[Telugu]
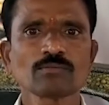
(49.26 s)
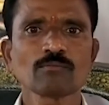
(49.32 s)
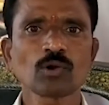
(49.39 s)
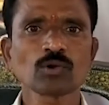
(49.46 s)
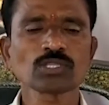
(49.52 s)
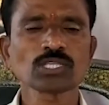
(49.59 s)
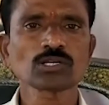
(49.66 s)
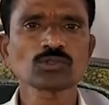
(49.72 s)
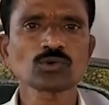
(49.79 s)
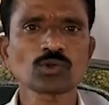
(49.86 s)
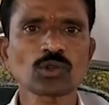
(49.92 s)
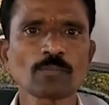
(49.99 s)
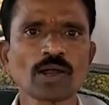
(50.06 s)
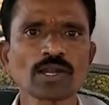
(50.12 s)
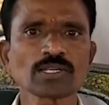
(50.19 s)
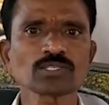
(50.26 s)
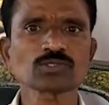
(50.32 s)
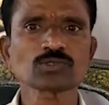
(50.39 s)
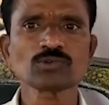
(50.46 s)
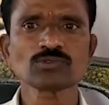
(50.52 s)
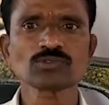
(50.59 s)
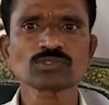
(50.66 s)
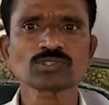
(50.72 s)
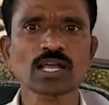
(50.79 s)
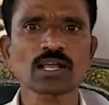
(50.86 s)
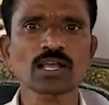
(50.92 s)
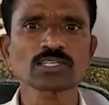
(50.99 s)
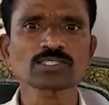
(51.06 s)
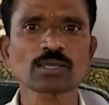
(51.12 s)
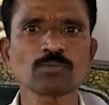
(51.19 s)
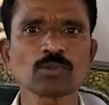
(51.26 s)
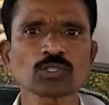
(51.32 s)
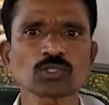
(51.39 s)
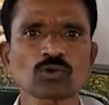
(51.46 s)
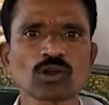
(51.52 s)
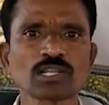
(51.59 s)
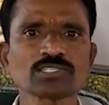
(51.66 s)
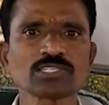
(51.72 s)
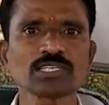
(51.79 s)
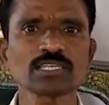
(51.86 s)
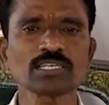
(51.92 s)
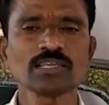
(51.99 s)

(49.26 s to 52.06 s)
భౌతిక దూరం పాటిస్తూ సంఘ సభ్యులతో కలిసి